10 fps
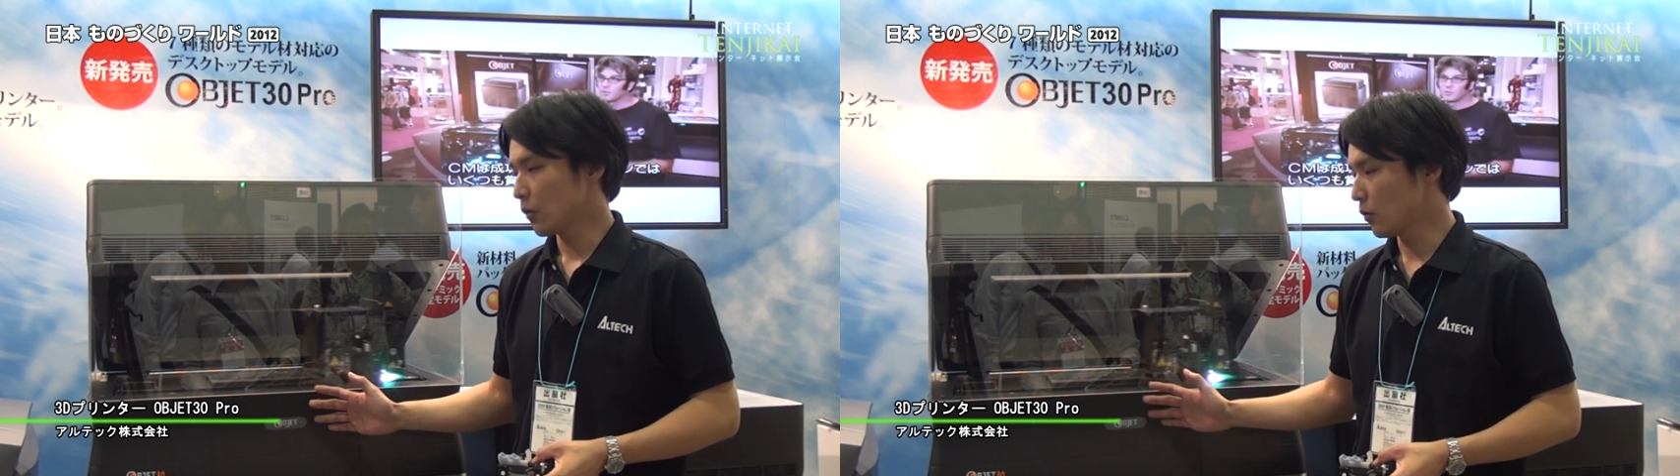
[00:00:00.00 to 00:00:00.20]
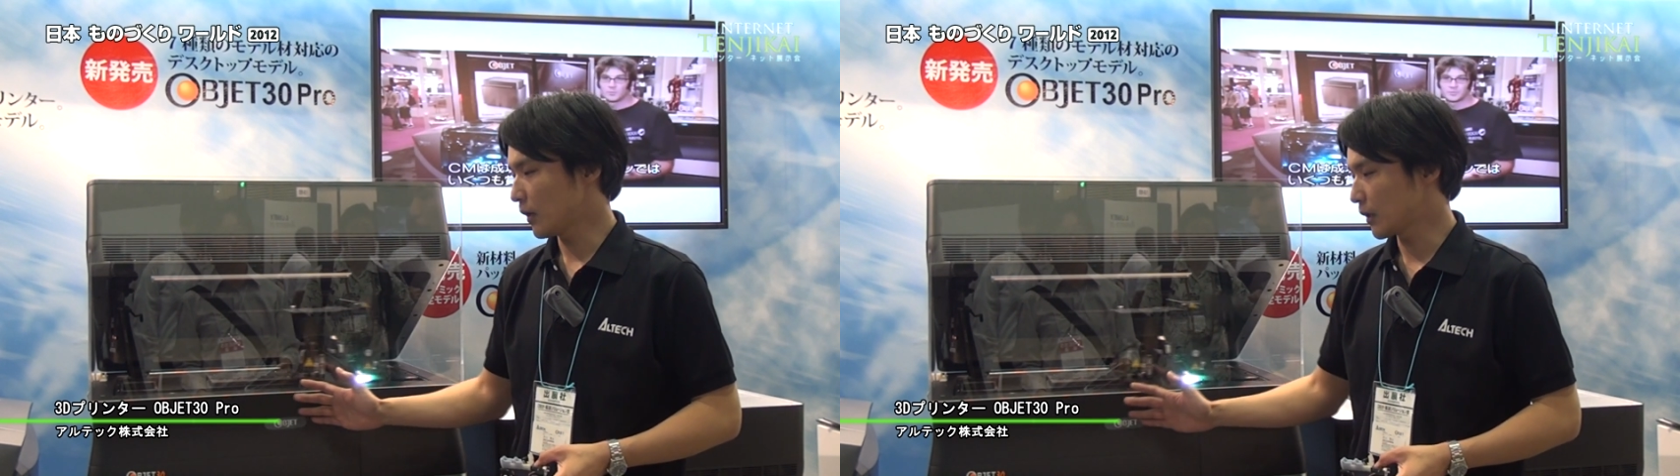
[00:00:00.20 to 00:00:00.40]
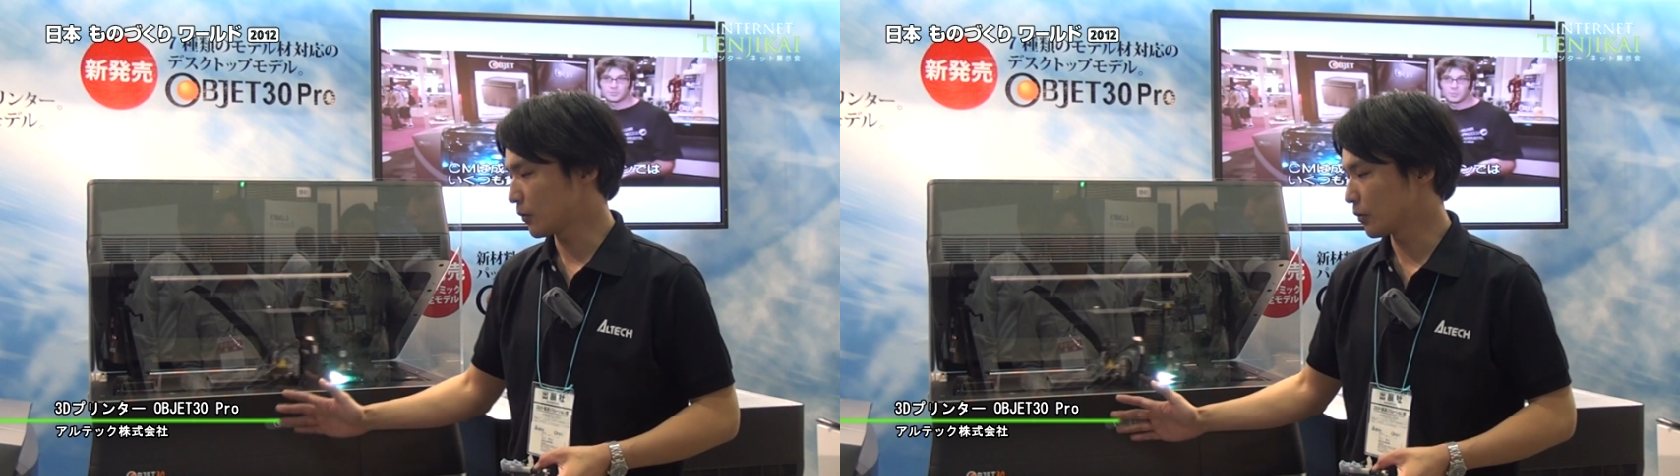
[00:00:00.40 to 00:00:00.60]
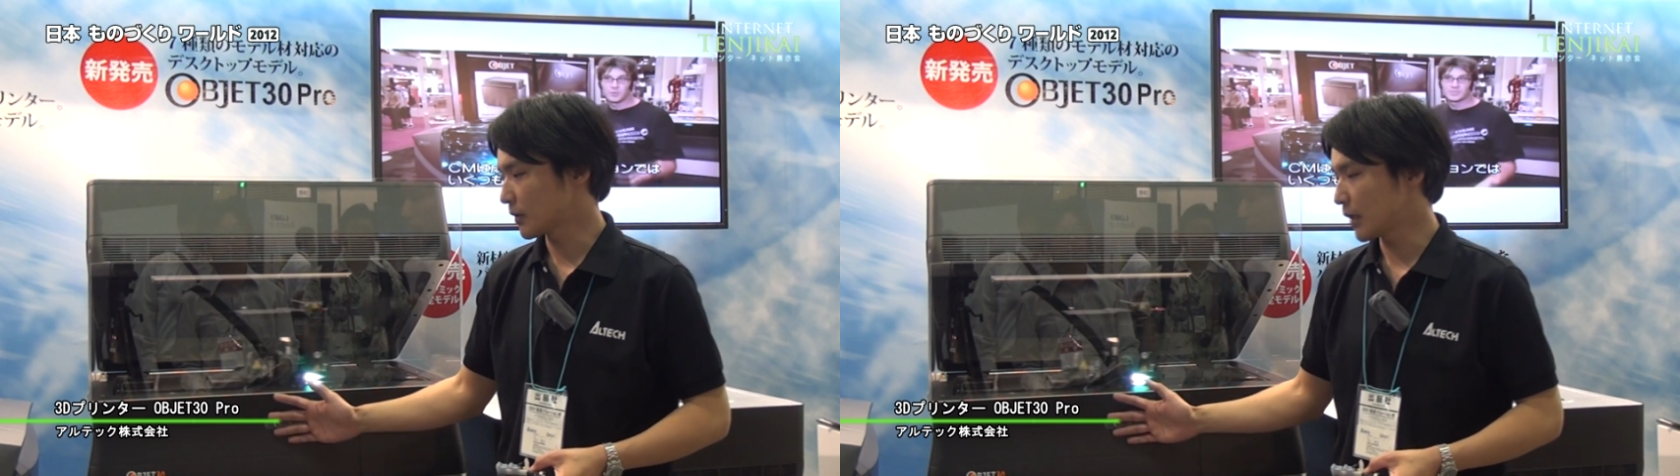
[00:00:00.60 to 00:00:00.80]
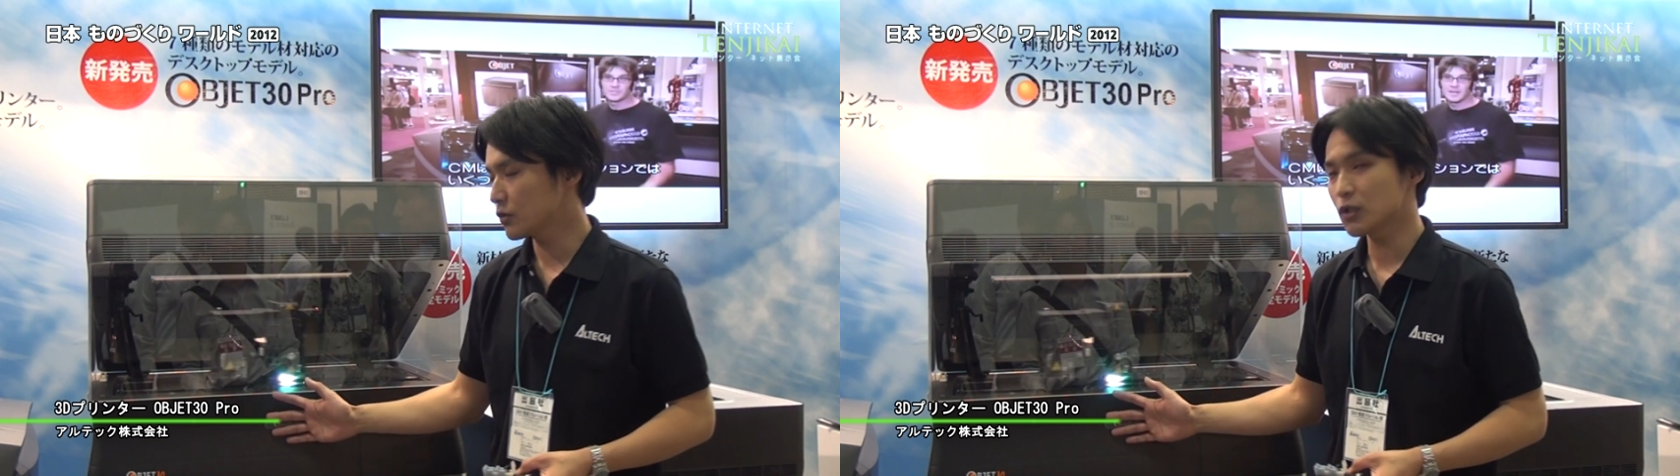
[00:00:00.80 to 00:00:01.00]
今回この
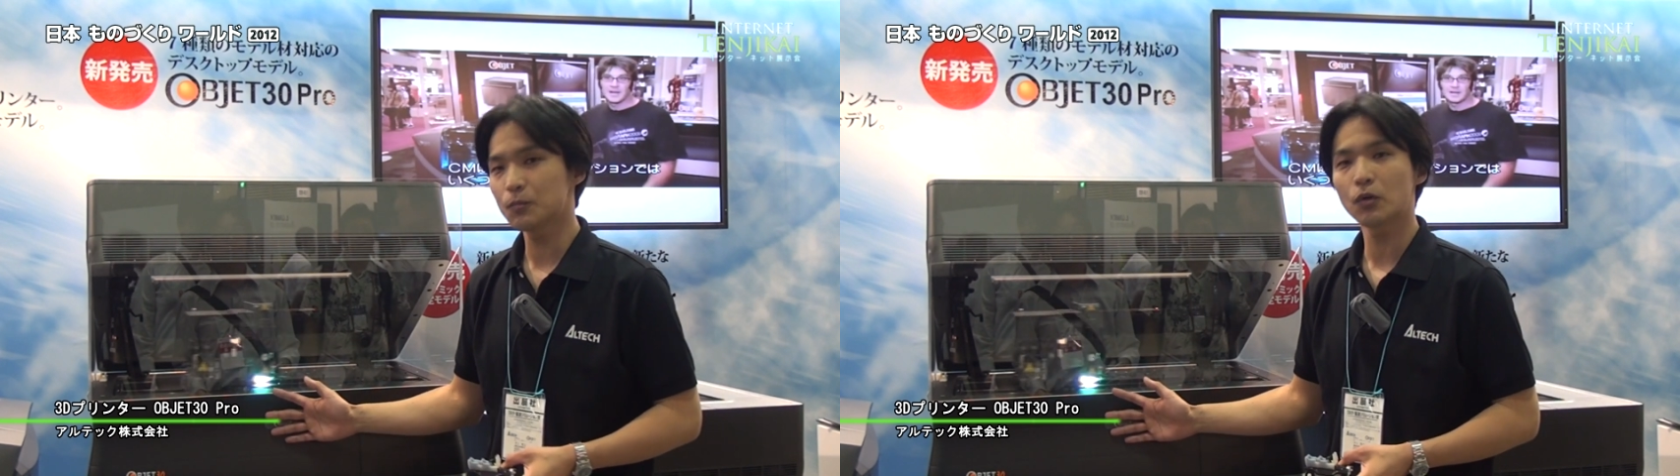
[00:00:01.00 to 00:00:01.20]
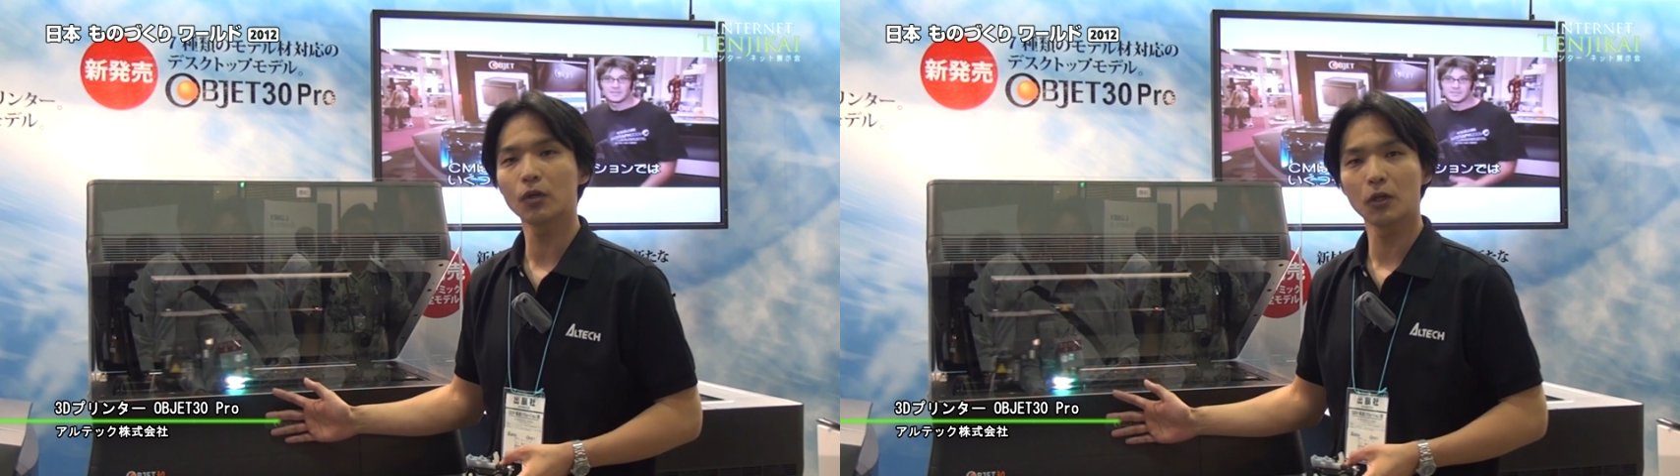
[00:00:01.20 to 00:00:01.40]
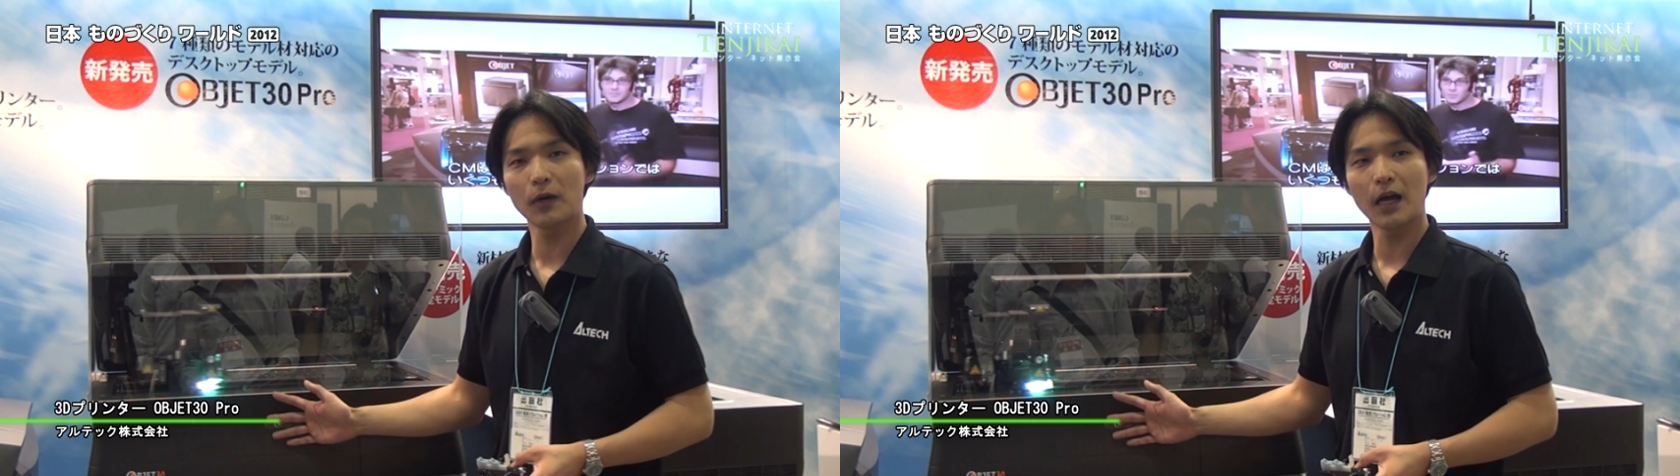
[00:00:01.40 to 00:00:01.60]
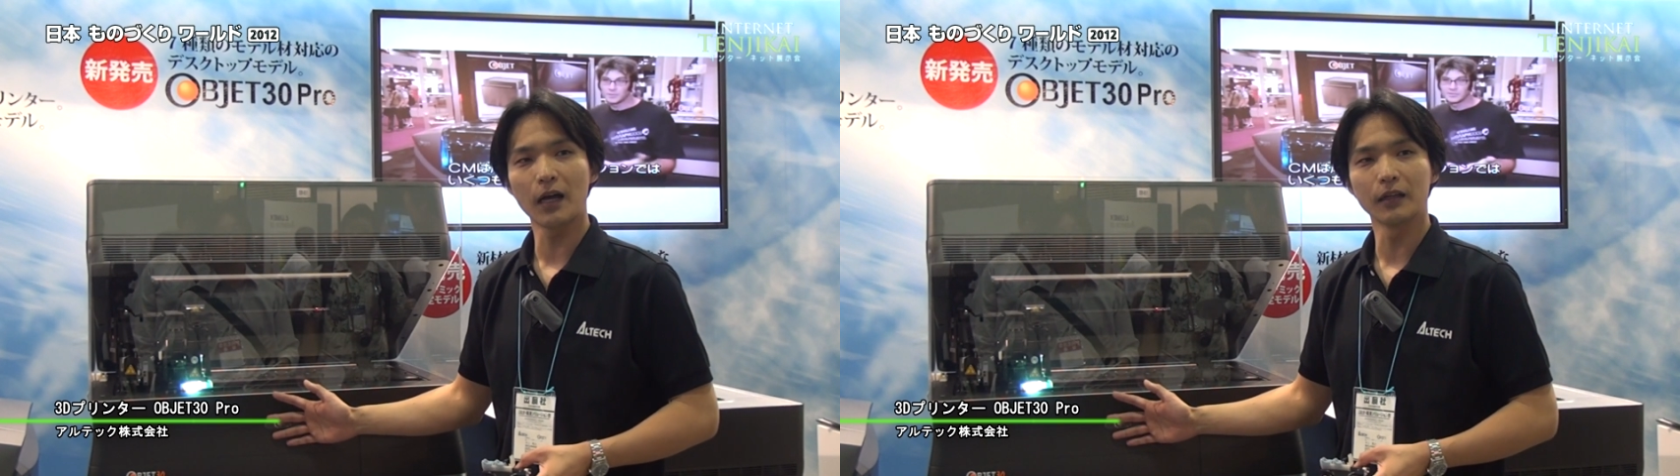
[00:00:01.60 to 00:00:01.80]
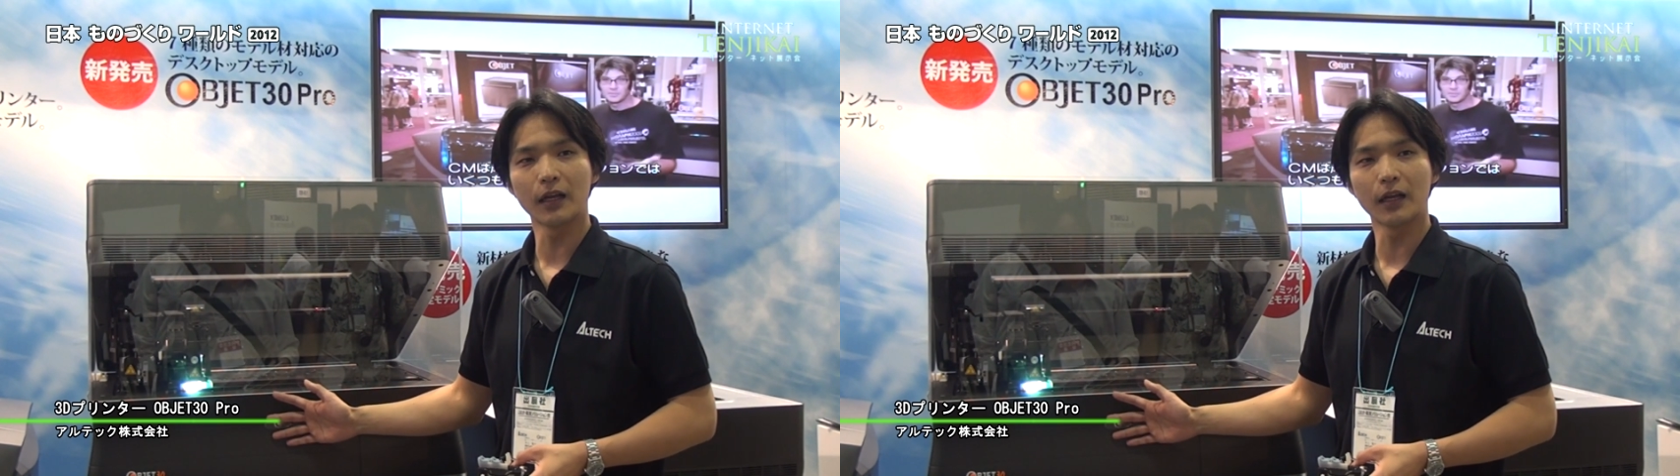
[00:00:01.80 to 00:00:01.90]
30プロでは